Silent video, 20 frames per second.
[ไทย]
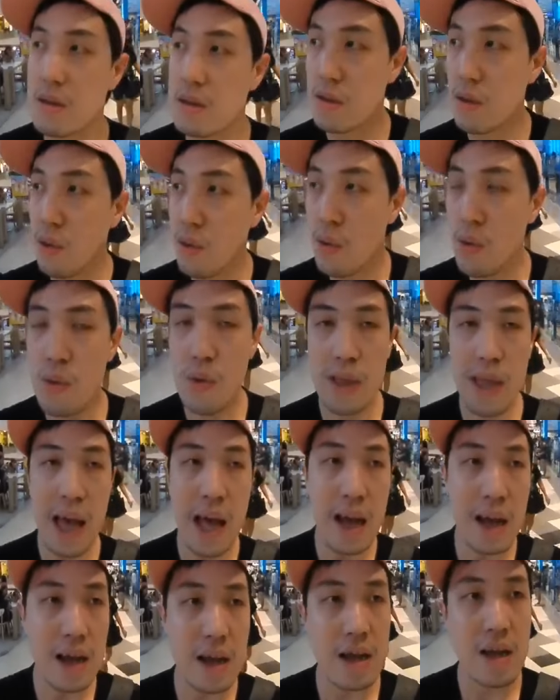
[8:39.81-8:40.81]
นกฮูกยัก
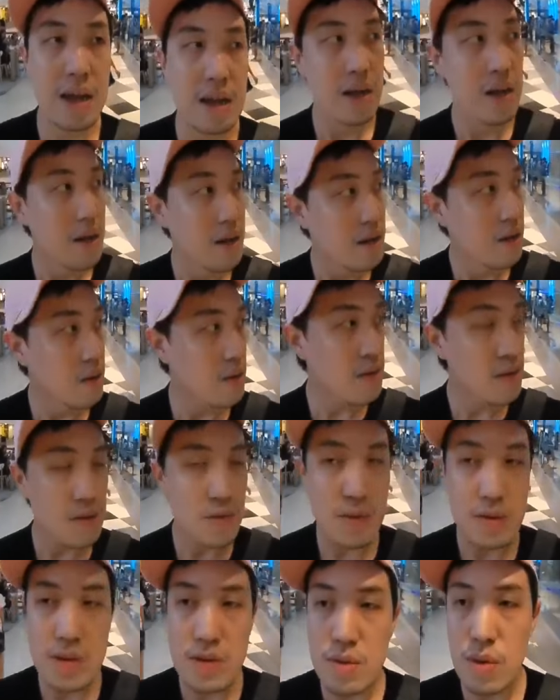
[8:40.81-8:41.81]
ษ์รู้สึก
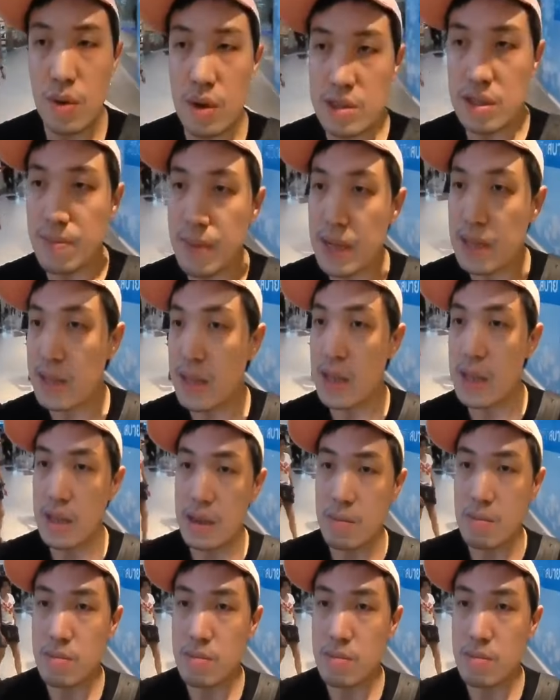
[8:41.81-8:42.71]
สนุกเขาจะเป็นทีม